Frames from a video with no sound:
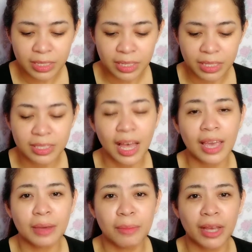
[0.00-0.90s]
since
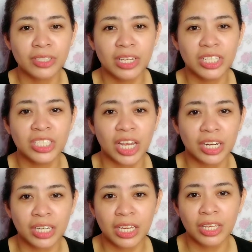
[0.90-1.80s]
I am actually
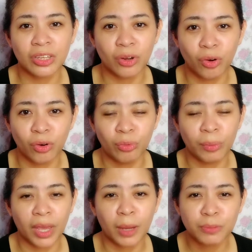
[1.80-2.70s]
sharing, you know,
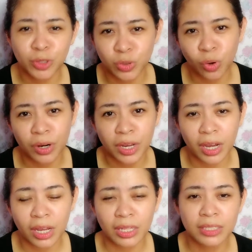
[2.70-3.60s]
makeup
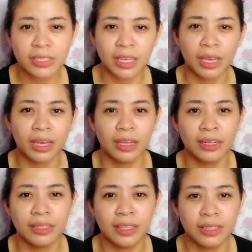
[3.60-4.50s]
tutorials
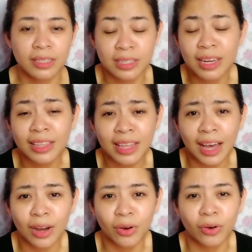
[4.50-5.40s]
and
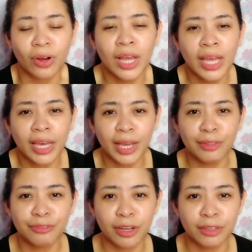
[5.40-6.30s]
nagsasalita ako
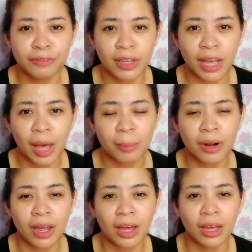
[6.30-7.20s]
in front of the
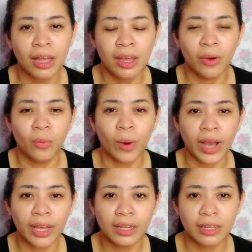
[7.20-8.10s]
camera
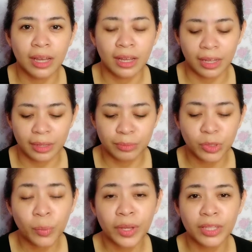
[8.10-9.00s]
while
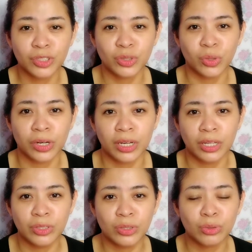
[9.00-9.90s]
um, doing the
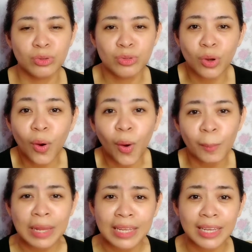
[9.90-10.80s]
tutorials, so gusto
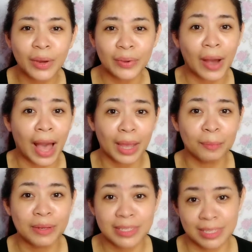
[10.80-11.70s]
ko malinaw yung
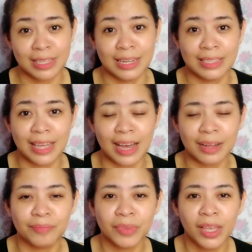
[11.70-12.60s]
aking pagsasalita.